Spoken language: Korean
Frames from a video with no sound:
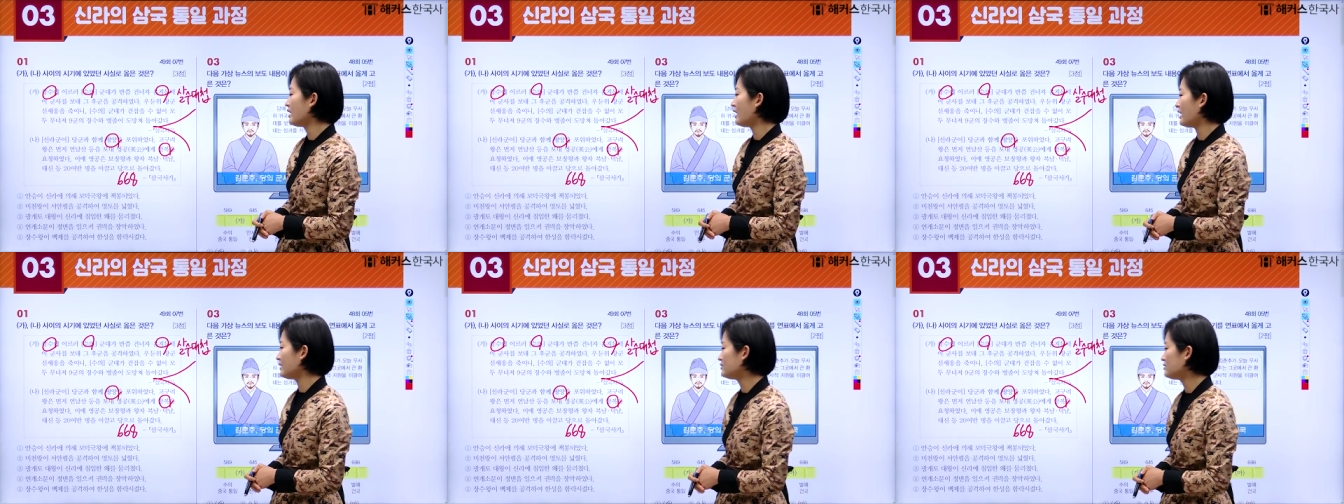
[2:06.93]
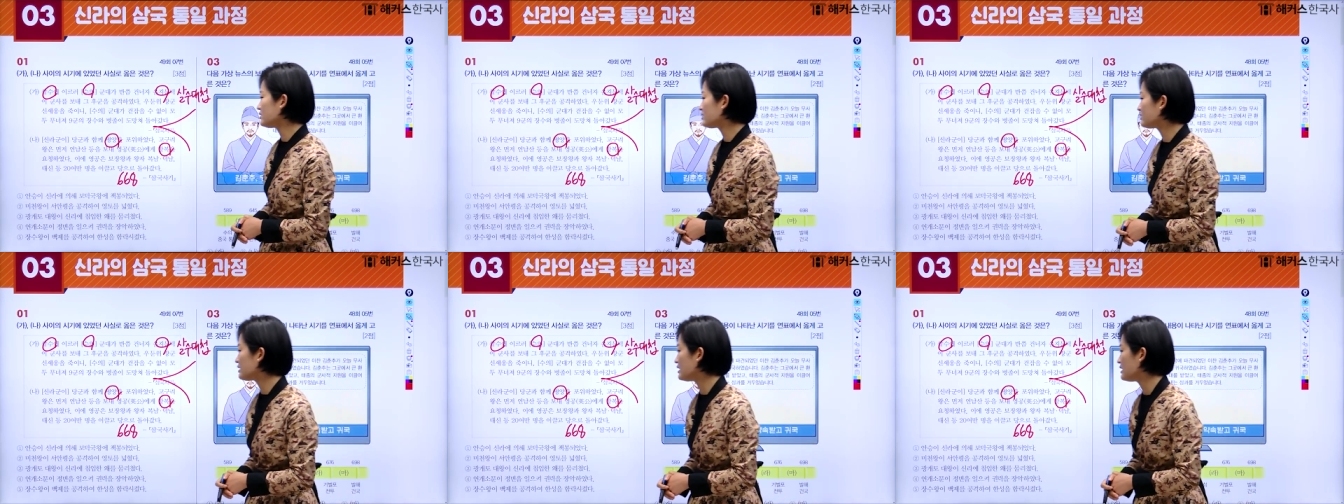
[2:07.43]

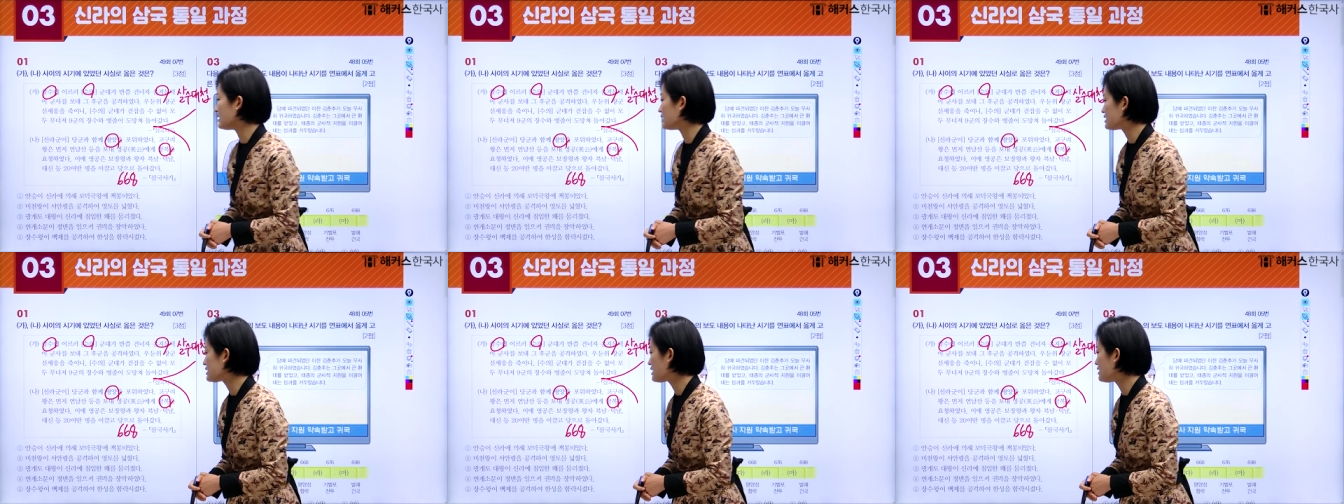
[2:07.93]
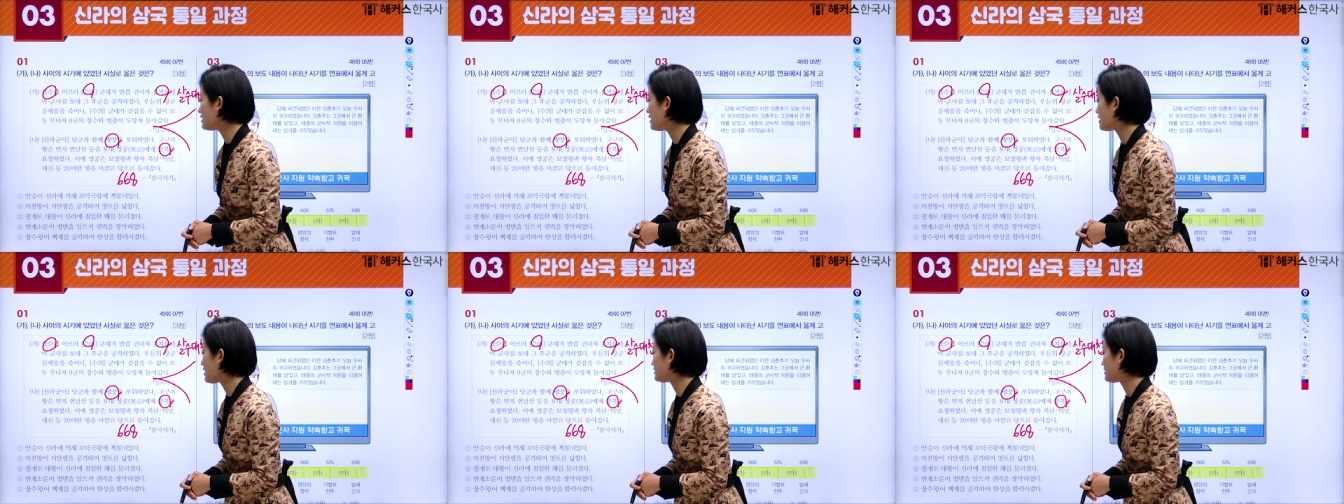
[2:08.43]
안승이
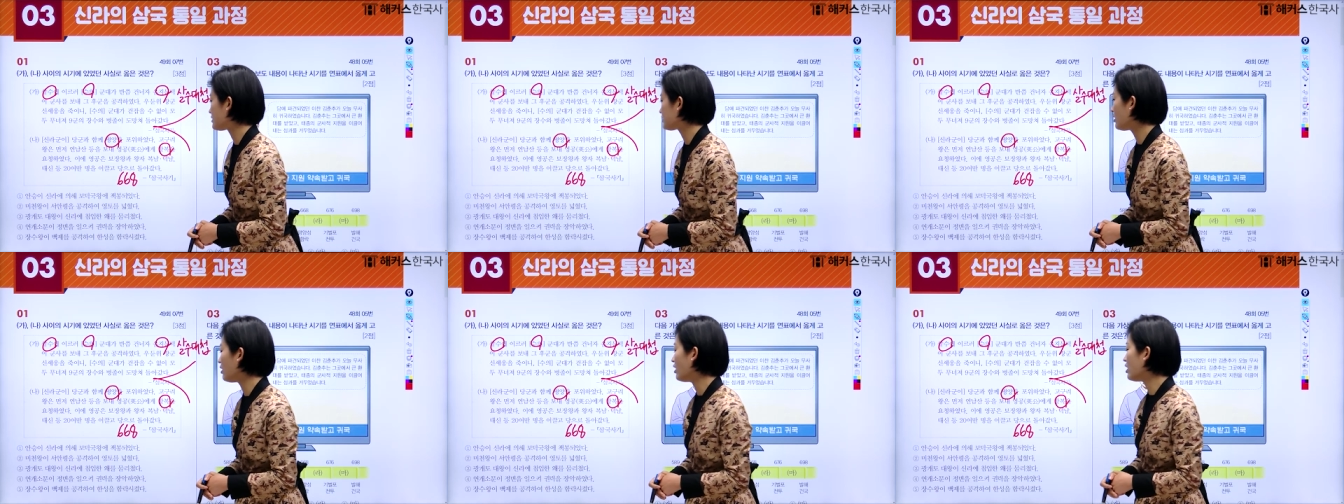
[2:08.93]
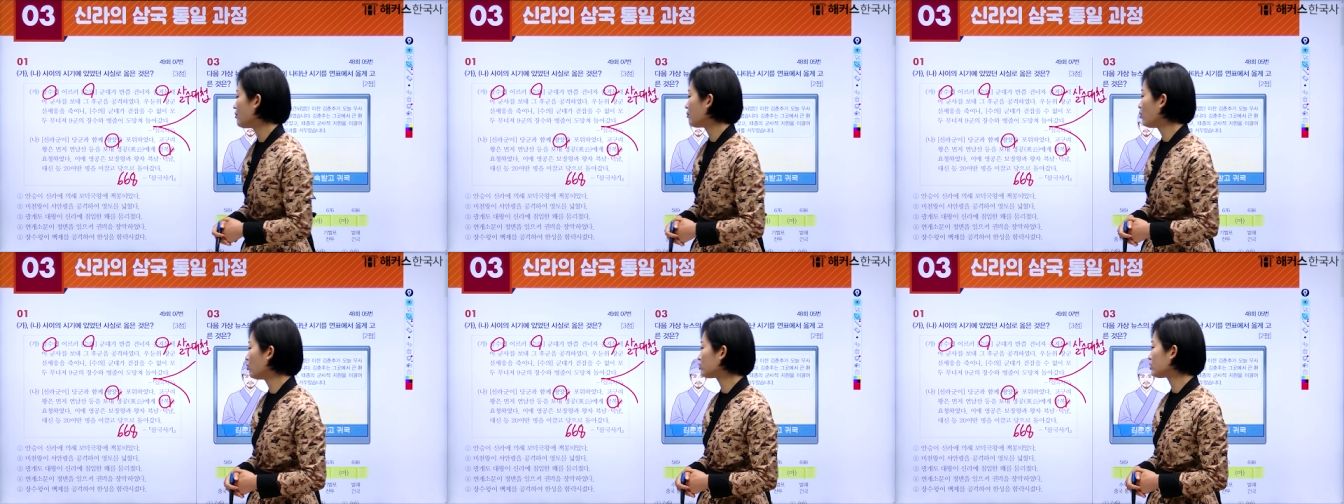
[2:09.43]
신라에 의해서
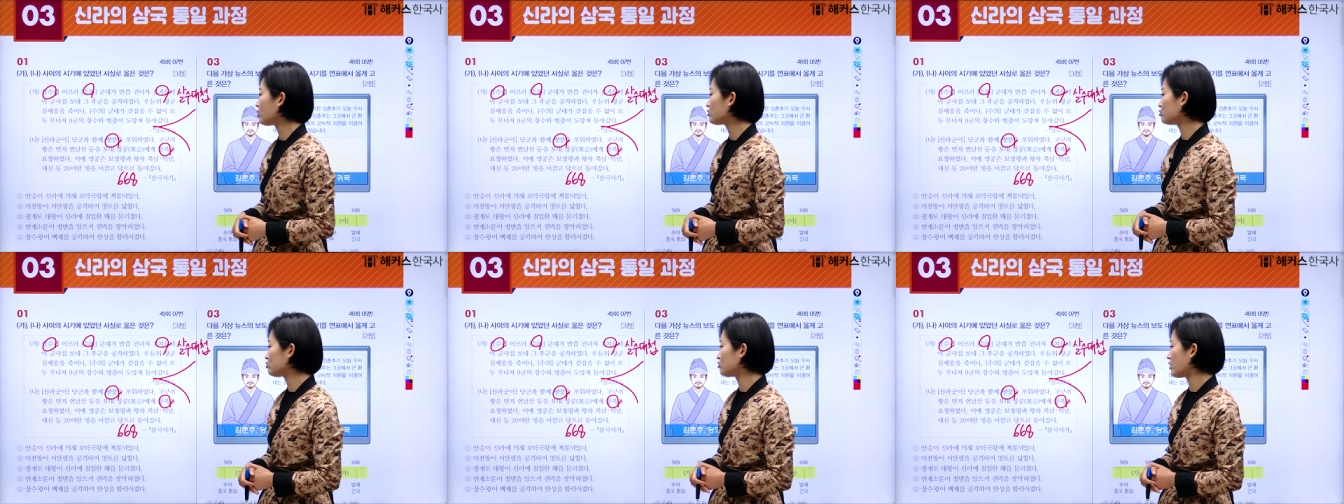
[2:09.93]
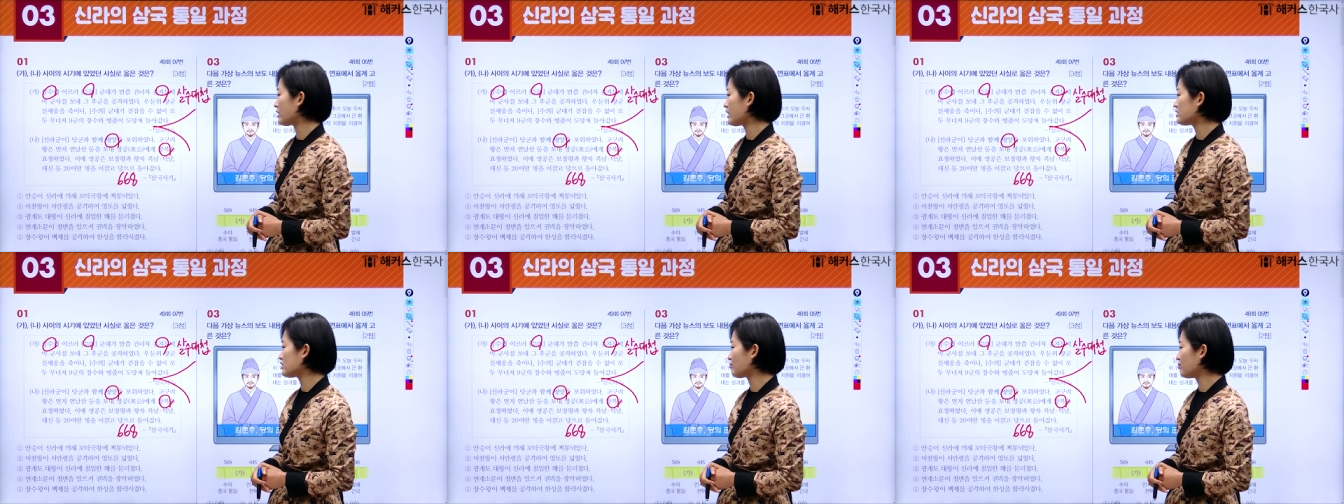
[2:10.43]

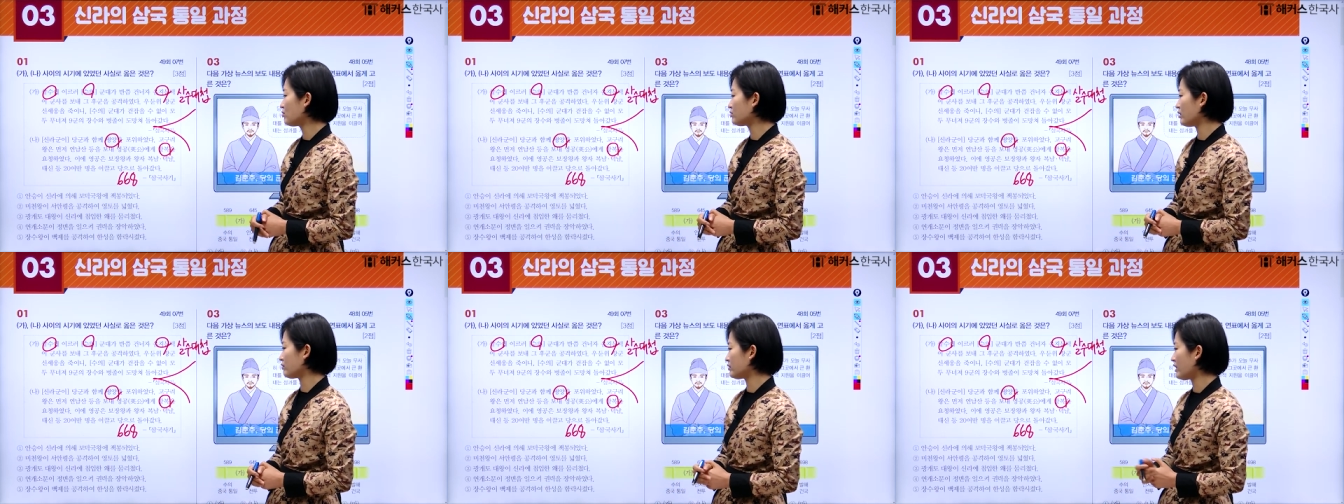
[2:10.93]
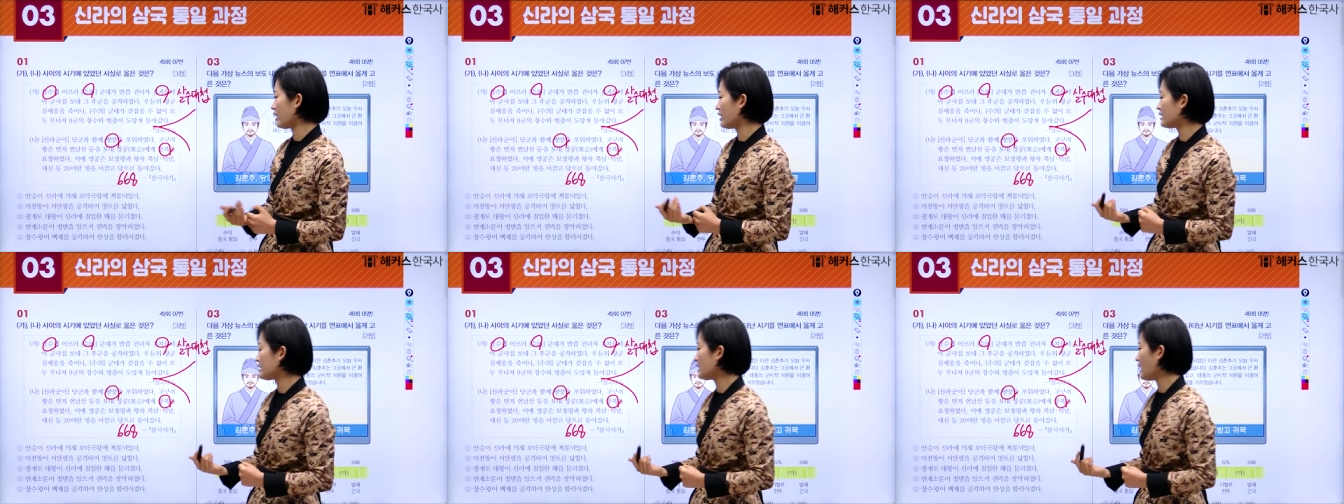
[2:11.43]
보덕국왕에 책봉되었다.
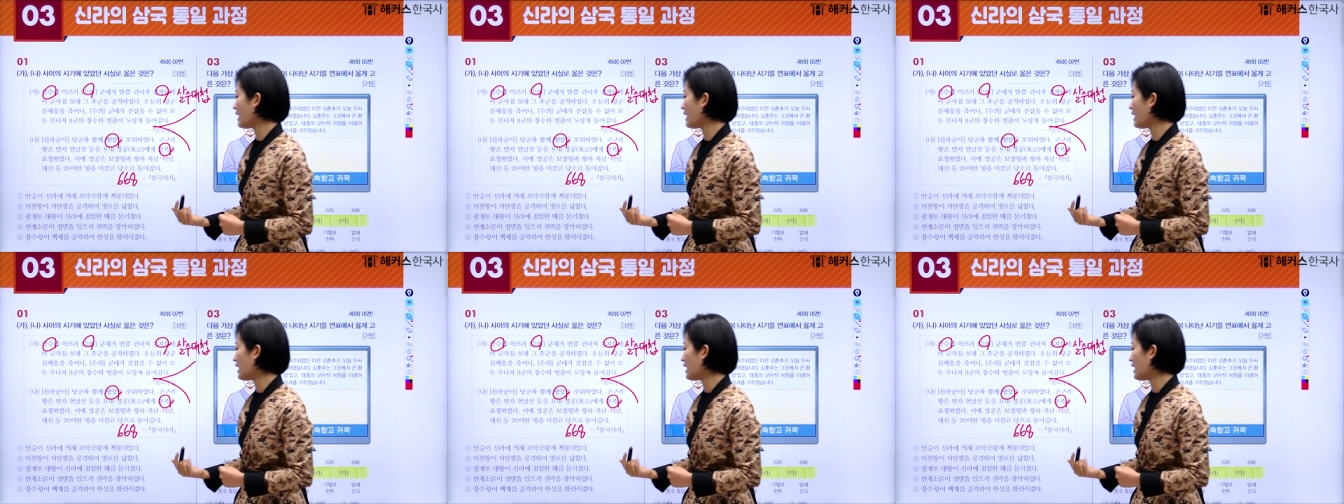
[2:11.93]
이